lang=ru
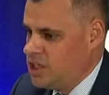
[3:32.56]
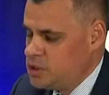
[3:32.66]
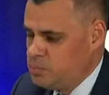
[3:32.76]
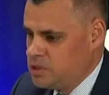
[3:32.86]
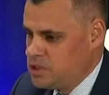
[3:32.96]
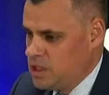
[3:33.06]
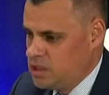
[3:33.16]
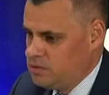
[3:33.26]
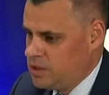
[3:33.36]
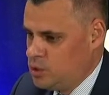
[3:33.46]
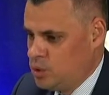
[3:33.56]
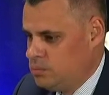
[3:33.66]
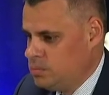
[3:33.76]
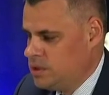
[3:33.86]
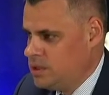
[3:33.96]
Часть пациентов,
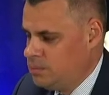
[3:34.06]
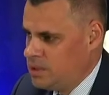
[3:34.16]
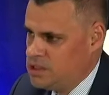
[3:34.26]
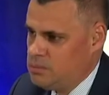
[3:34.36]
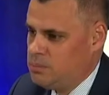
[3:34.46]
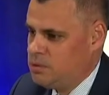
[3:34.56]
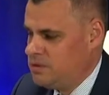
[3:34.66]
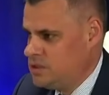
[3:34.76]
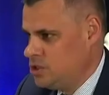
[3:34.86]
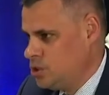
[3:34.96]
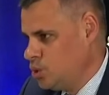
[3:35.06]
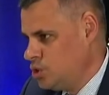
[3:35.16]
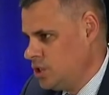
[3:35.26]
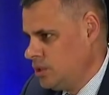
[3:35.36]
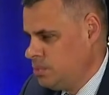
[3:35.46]
которым было необходимо проводить
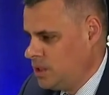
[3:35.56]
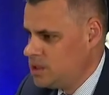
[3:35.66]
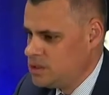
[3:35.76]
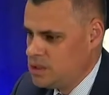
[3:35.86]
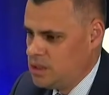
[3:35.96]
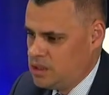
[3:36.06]
срочные операции,